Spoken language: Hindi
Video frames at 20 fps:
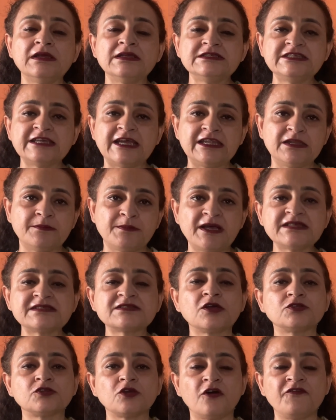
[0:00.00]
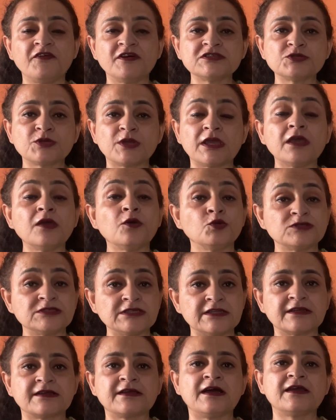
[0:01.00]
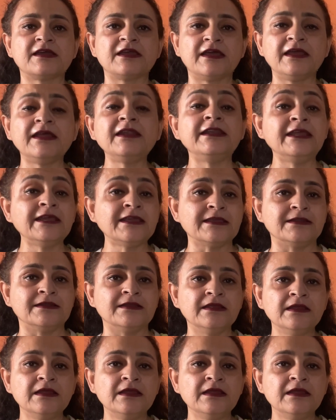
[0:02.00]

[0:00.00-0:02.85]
जाय नमाज का तोहफ़ा जो है उसे रखा गया है लेकिन